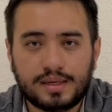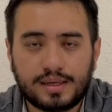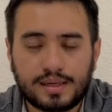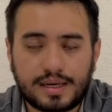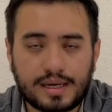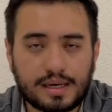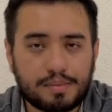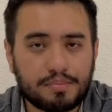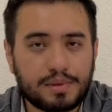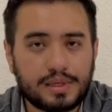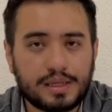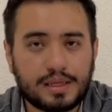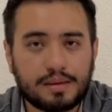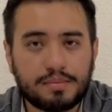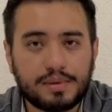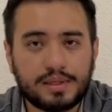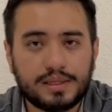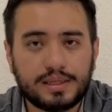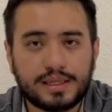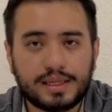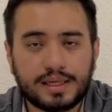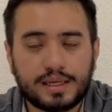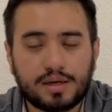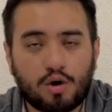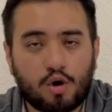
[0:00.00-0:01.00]

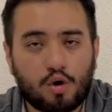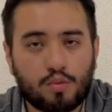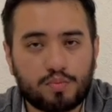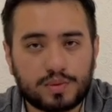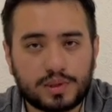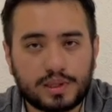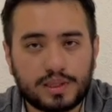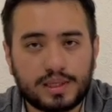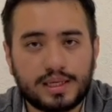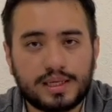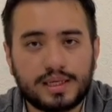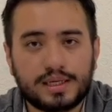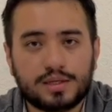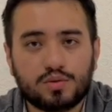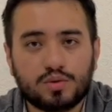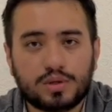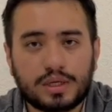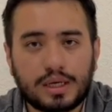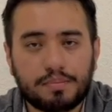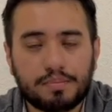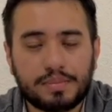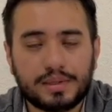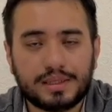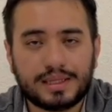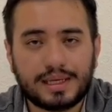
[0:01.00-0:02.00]
rápidamente obtener tu
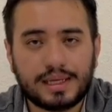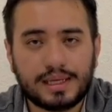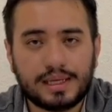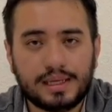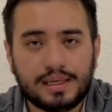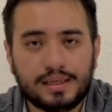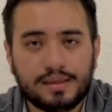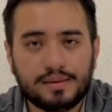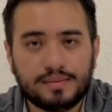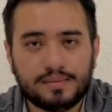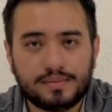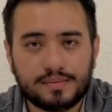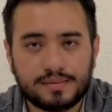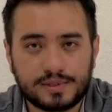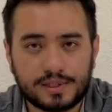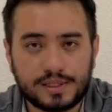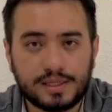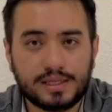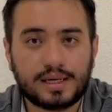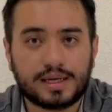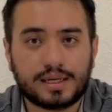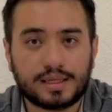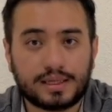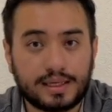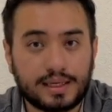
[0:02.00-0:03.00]
capital, ¿sí?
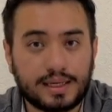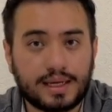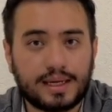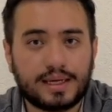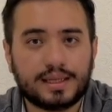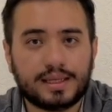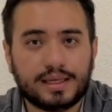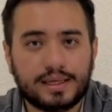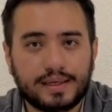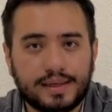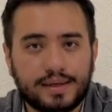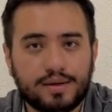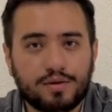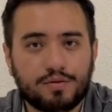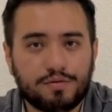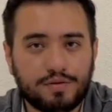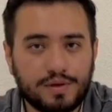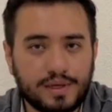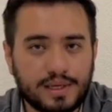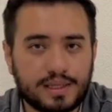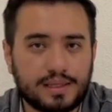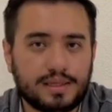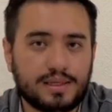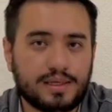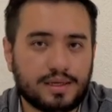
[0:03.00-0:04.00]
retirar dinero
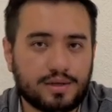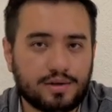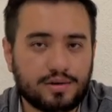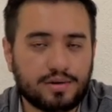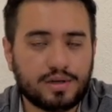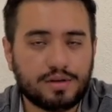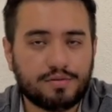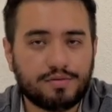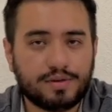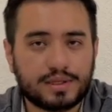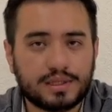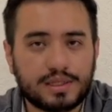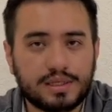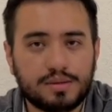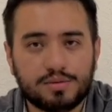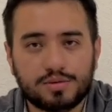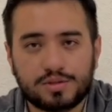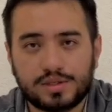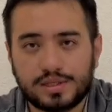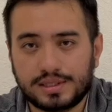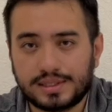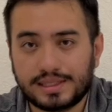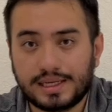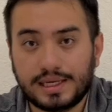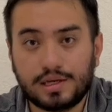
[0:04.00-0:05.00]
fiat, dinero en efectivo,
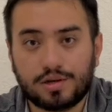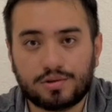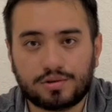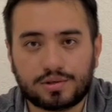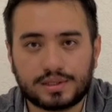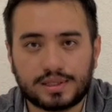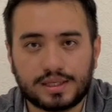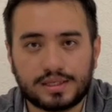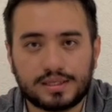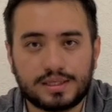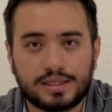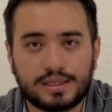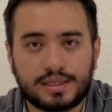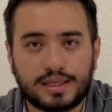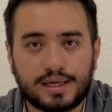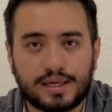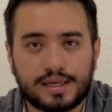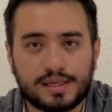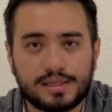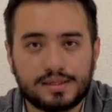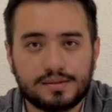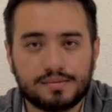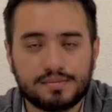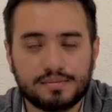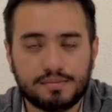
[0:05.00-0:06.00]
si es que lo
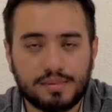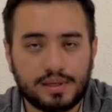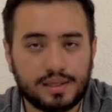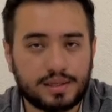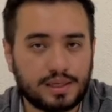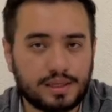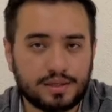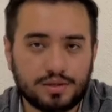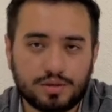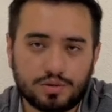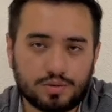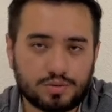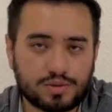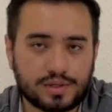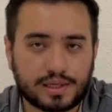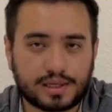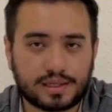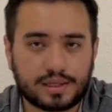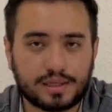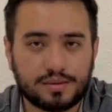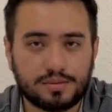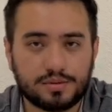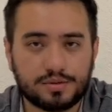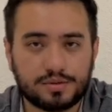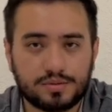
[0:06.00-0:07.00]
necesitas, vendiendo tus
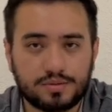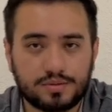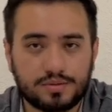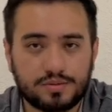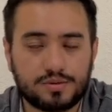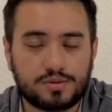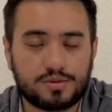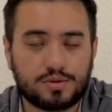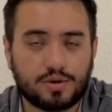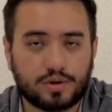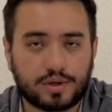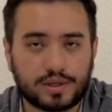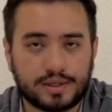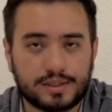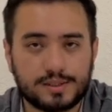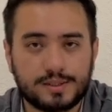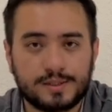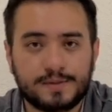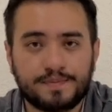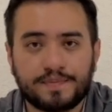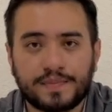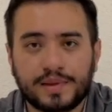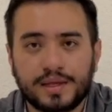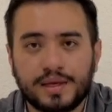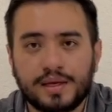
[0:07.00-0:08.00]
activos, tus tokens.
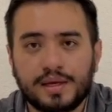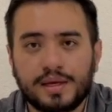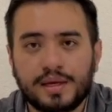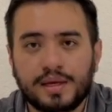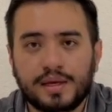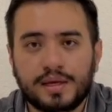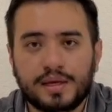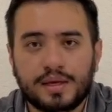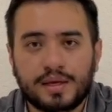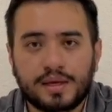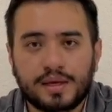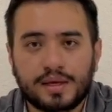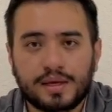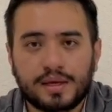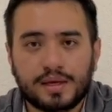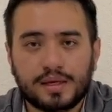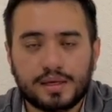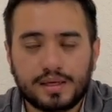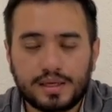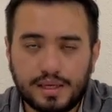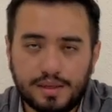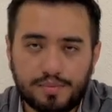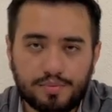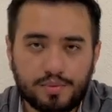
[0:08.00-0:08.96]
Y